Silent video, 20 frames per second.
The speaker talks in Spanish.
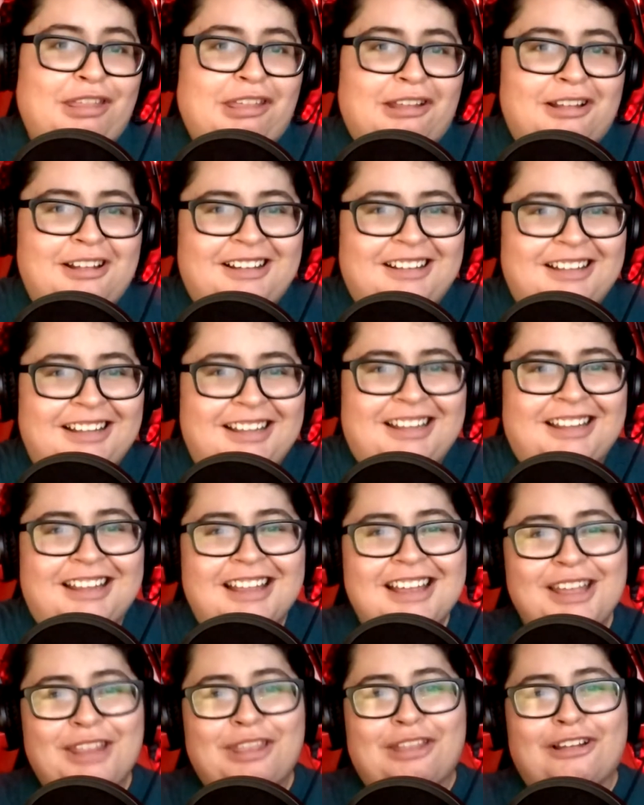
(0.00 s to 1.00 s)

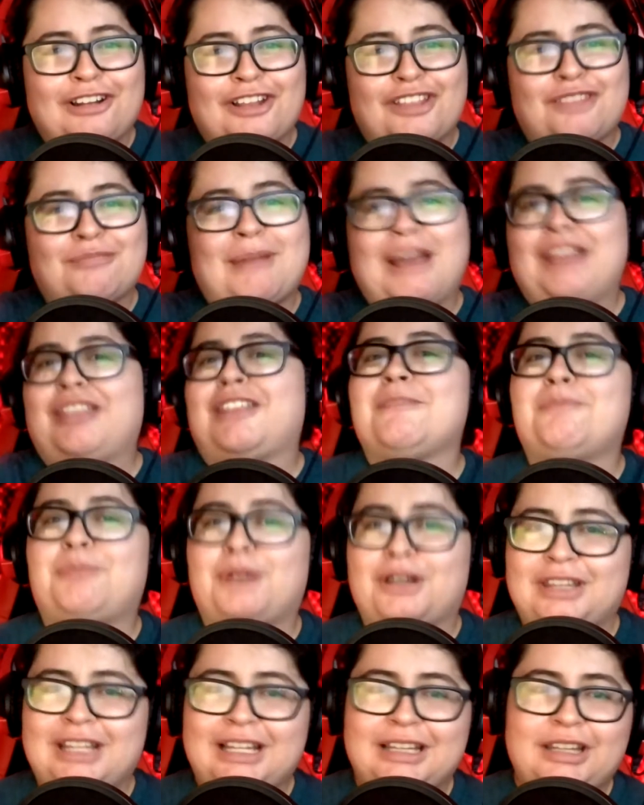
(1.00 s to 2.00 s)
son, los más
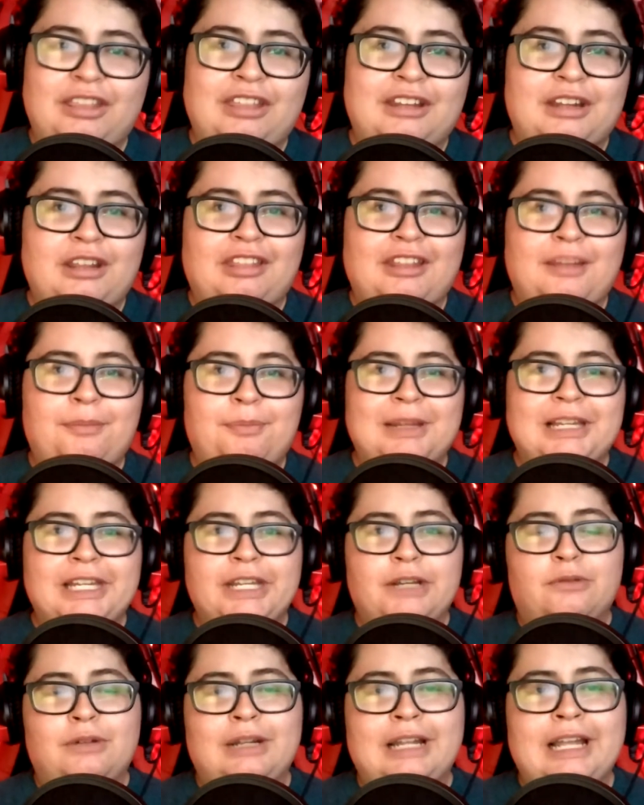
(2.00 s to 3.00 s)
importantes en esta
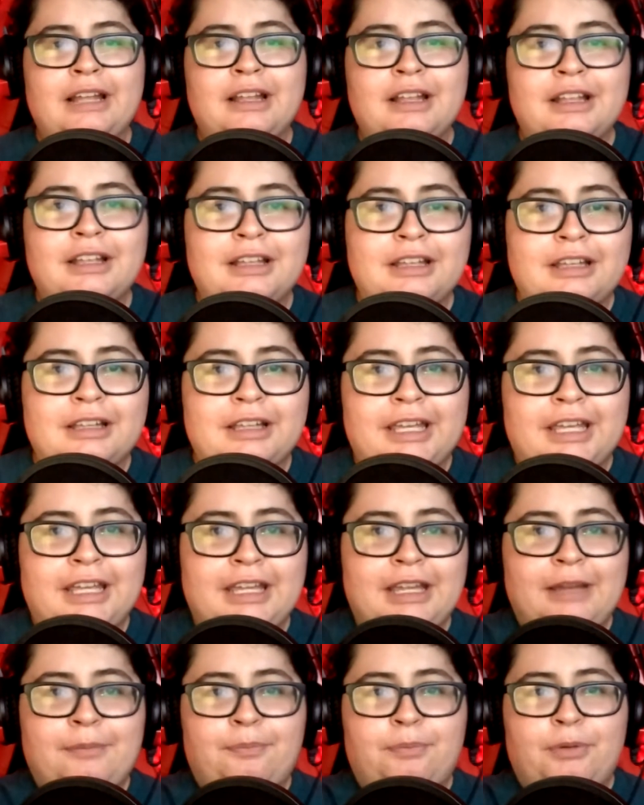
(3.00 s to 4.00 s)
película.
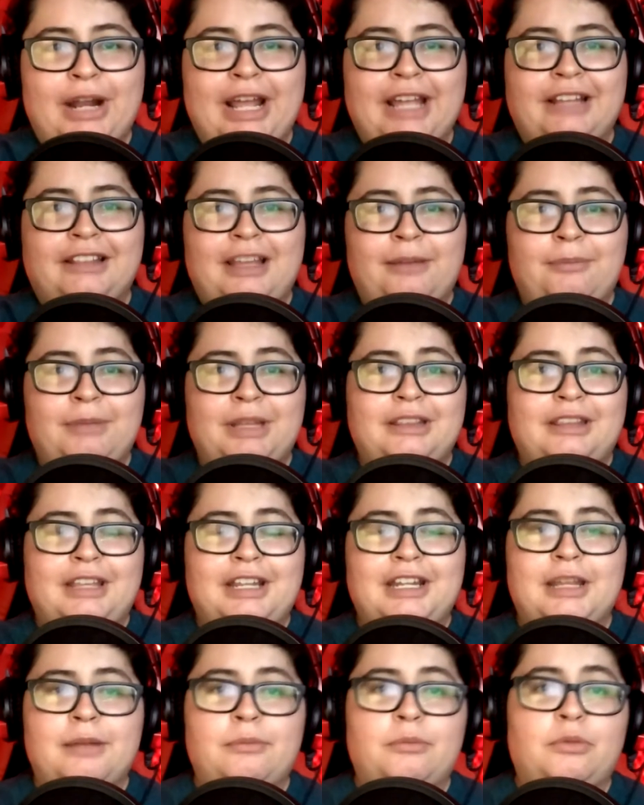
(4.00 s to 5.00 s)
Eh, por ahí también
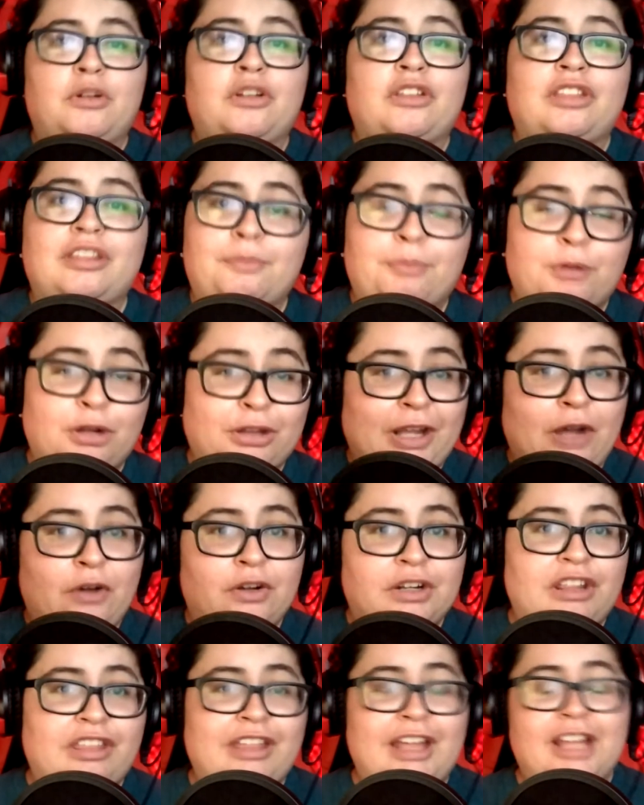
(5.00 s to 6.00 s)
tenemos
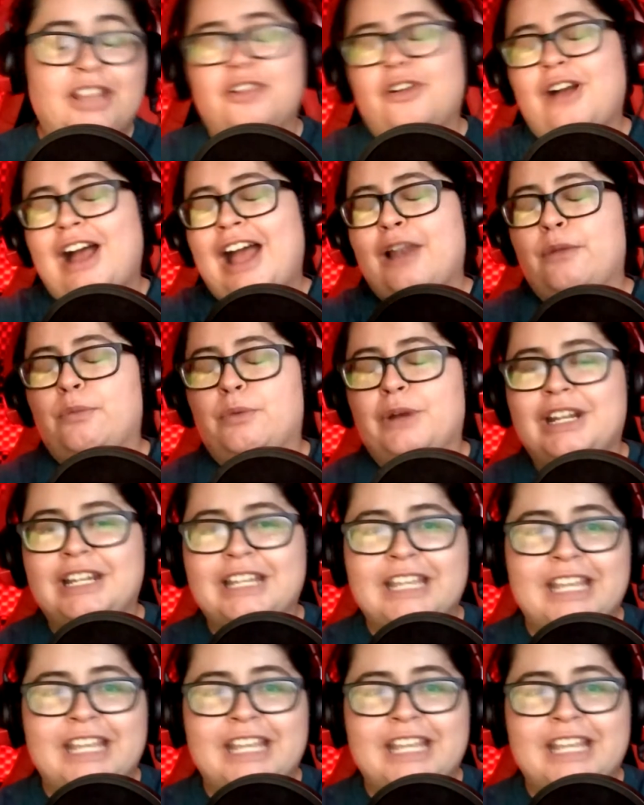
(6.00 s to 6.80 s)
protagonizando al buen